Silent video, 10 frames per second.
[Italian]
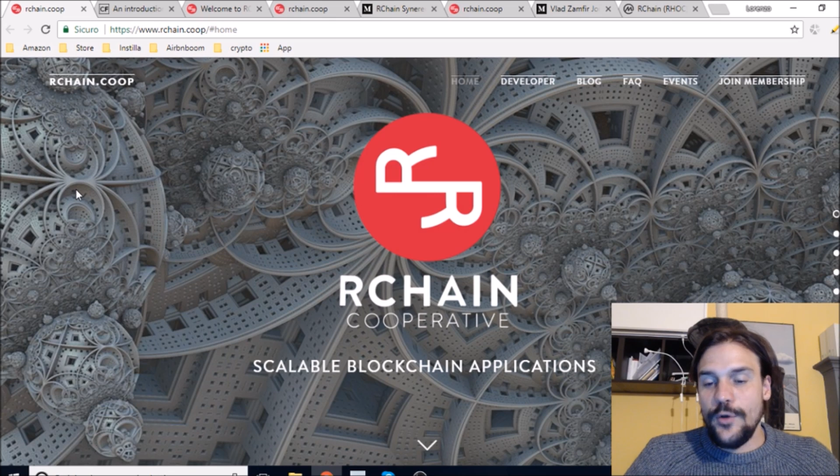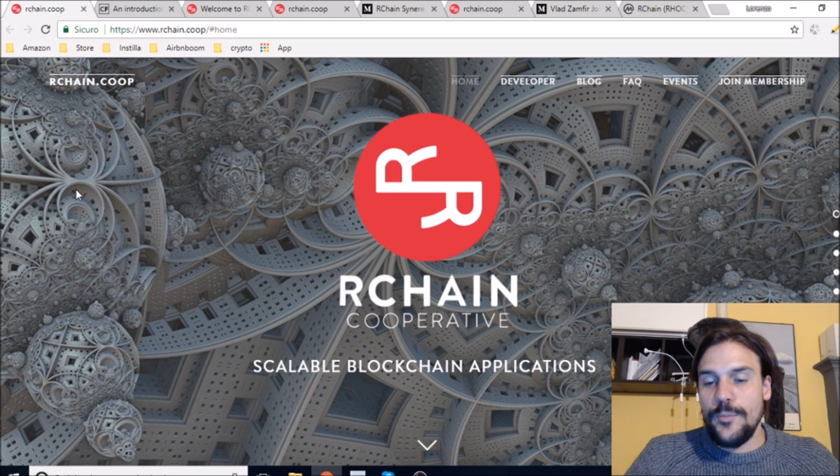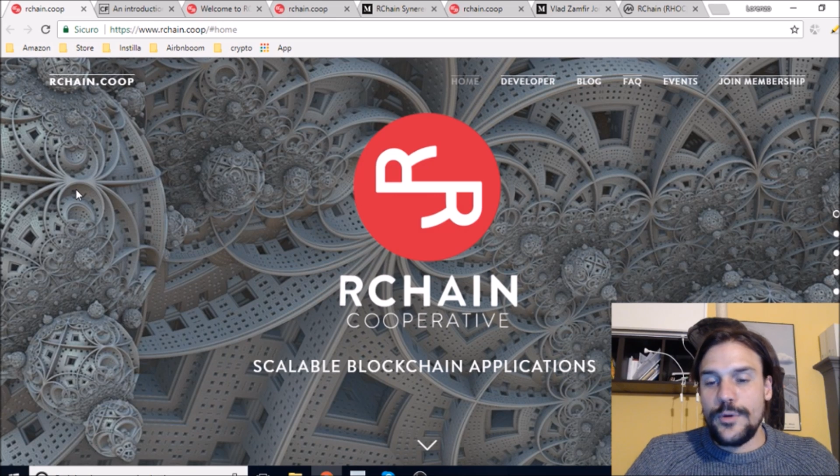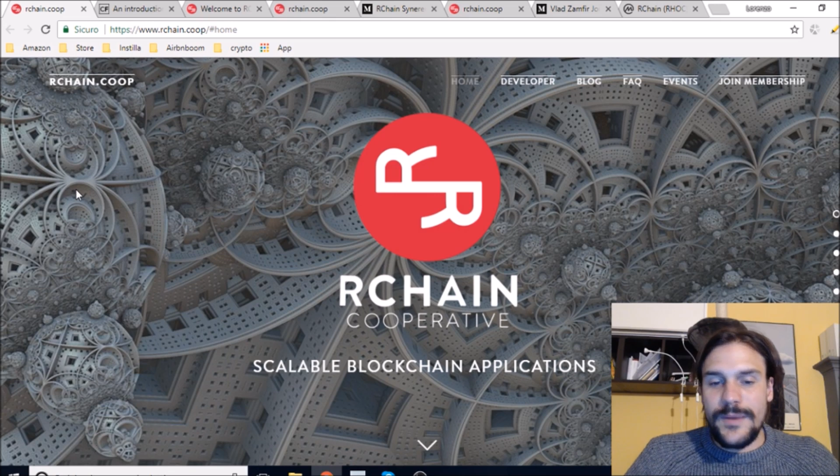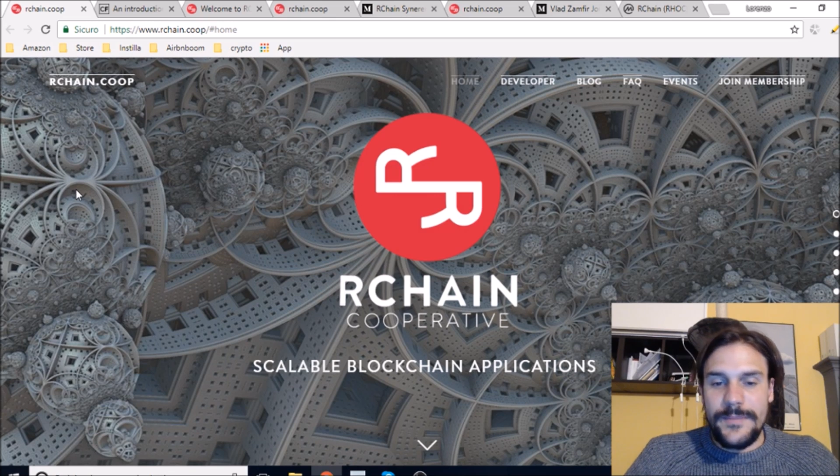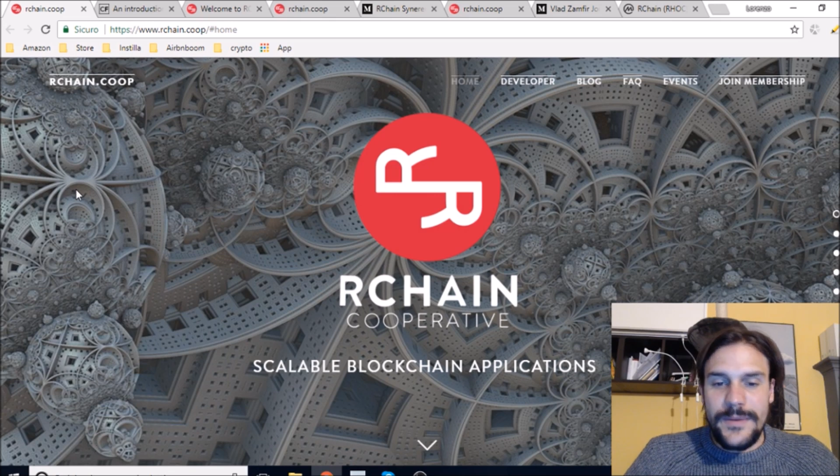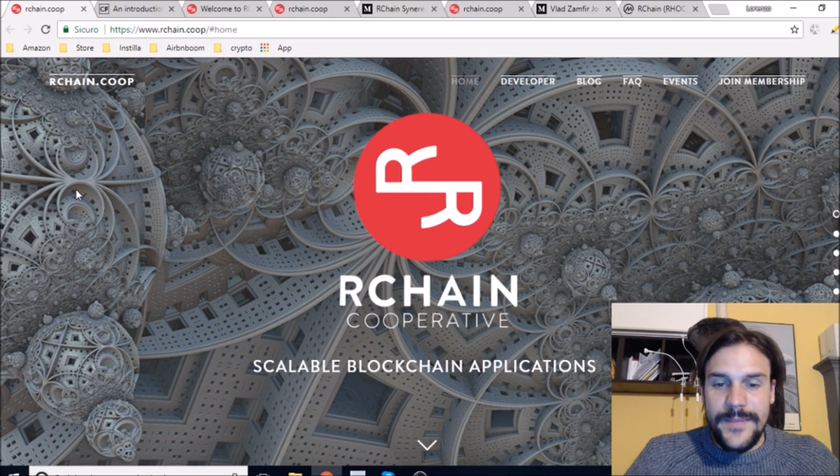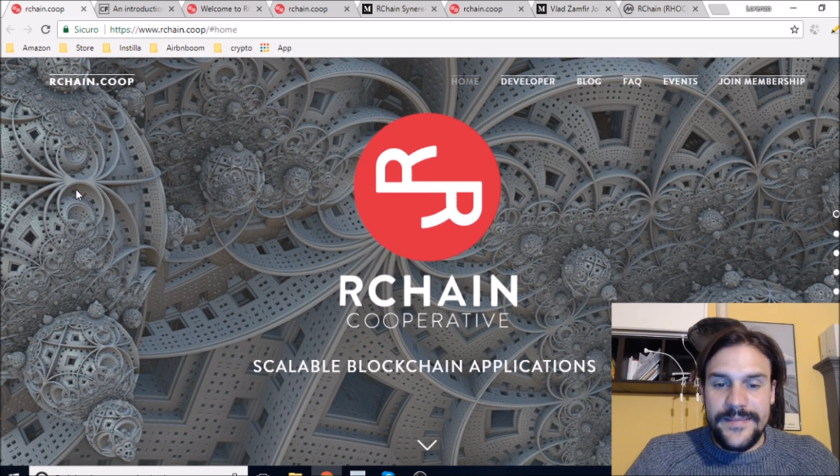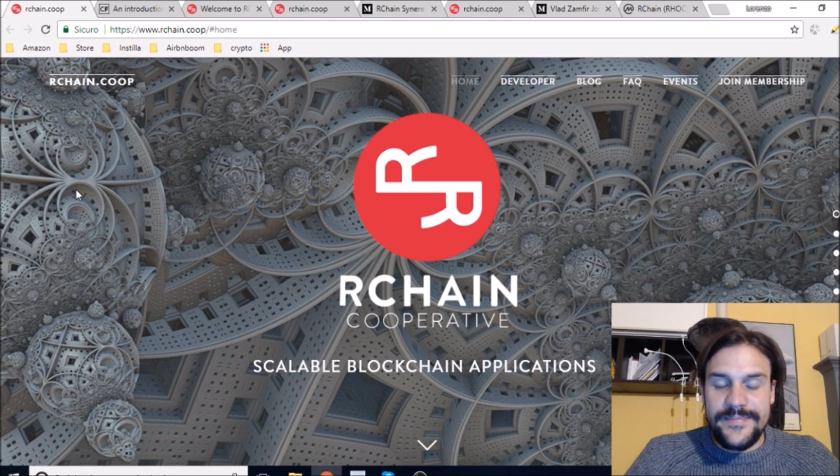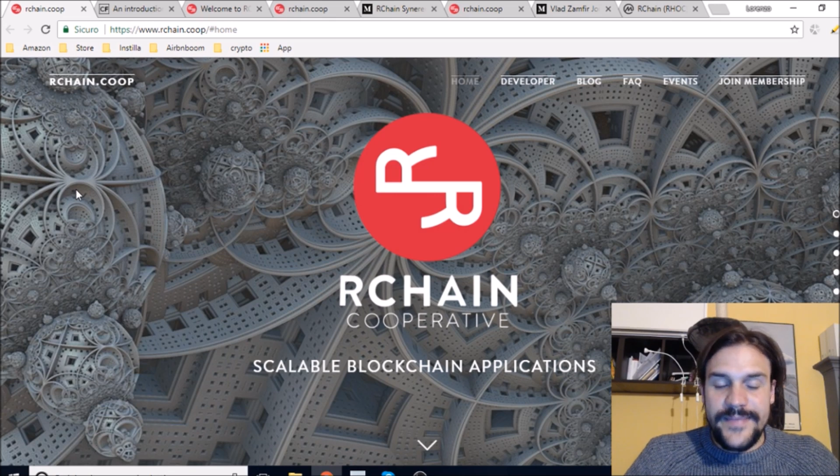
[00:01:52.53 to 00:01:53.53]

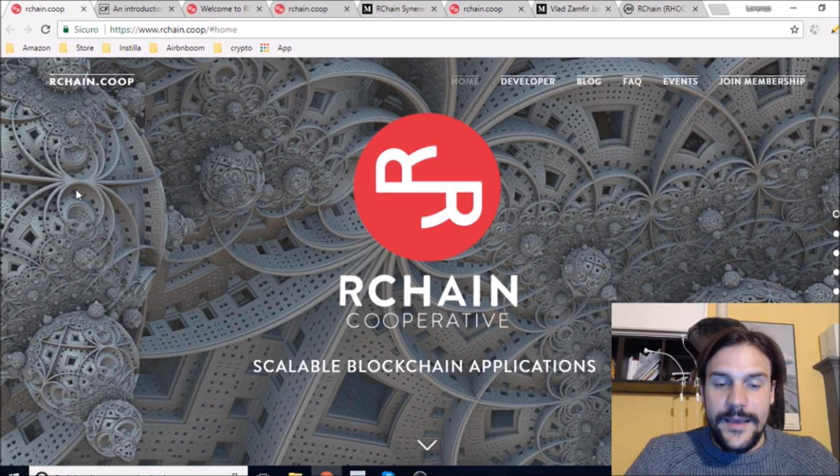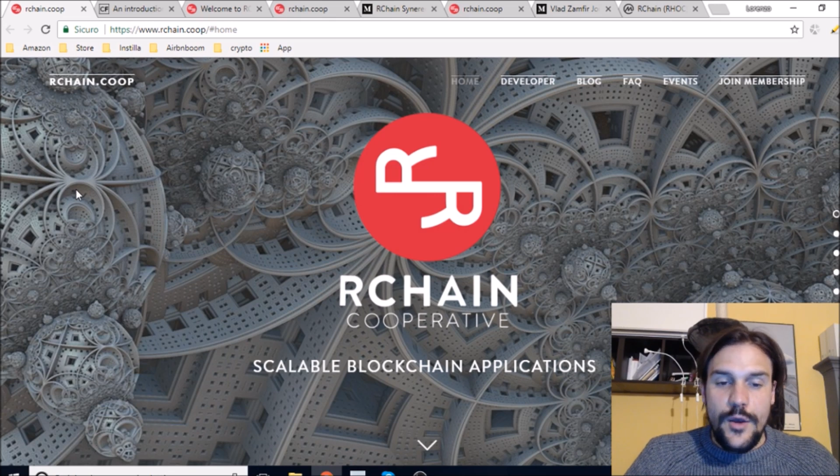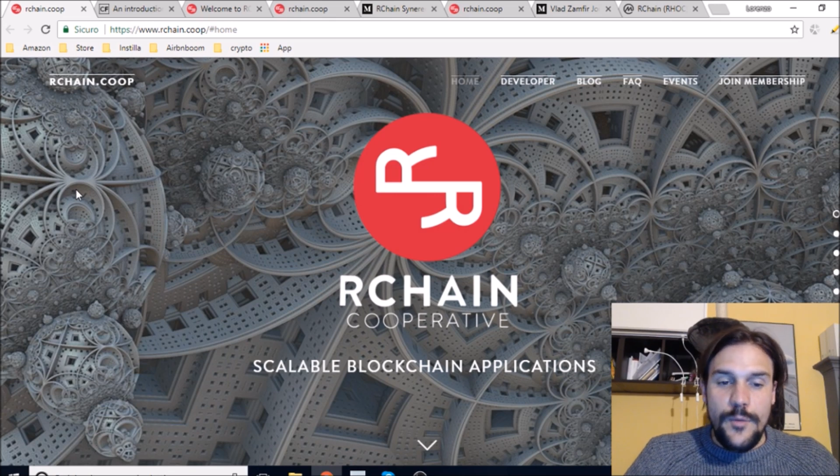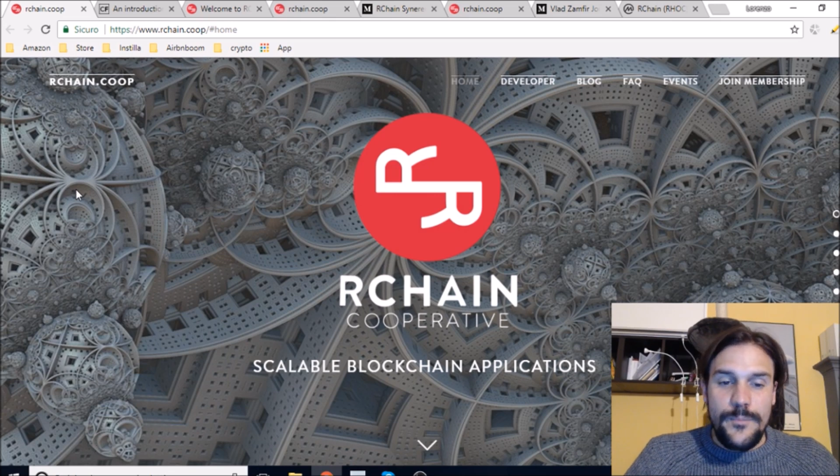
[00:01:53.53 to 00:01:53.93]
probabilmente